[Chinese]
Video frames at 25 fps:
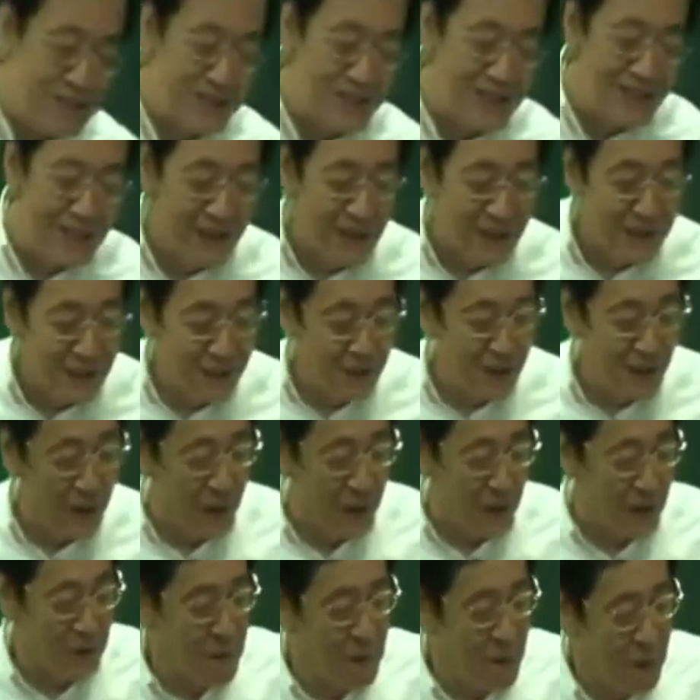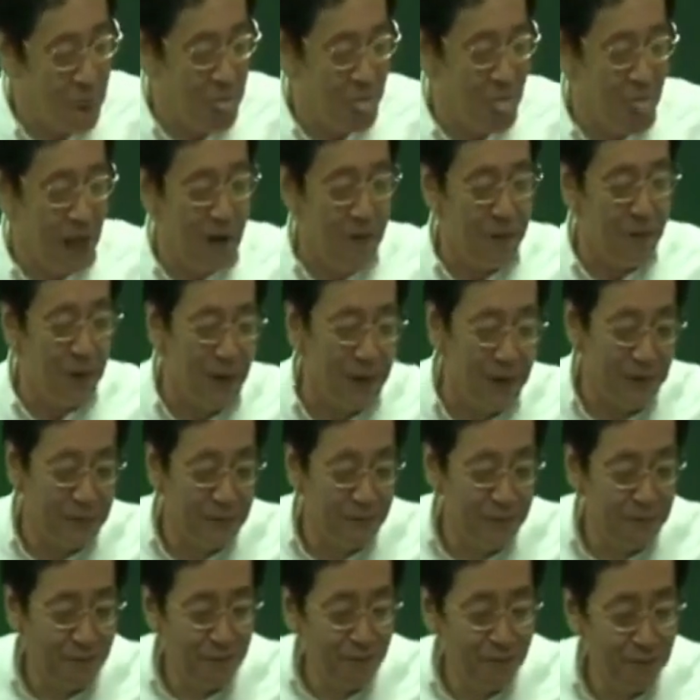么固执，好不好？好不
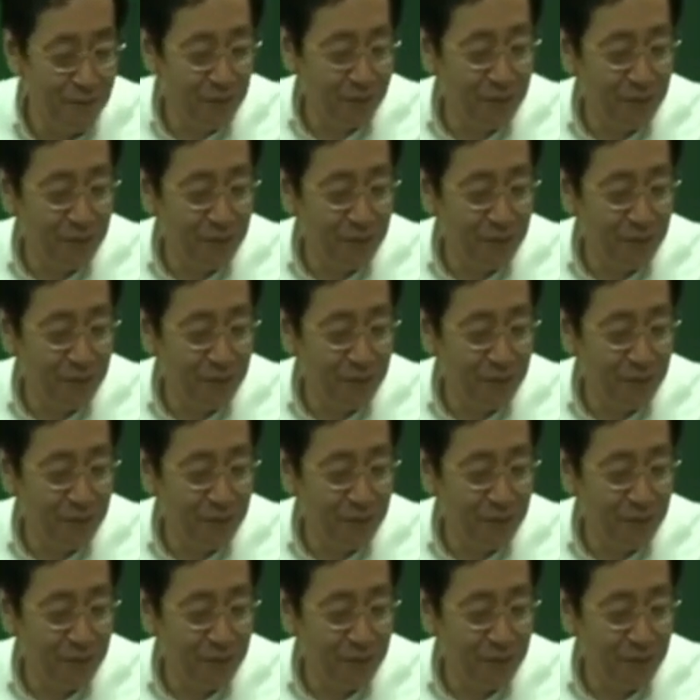好？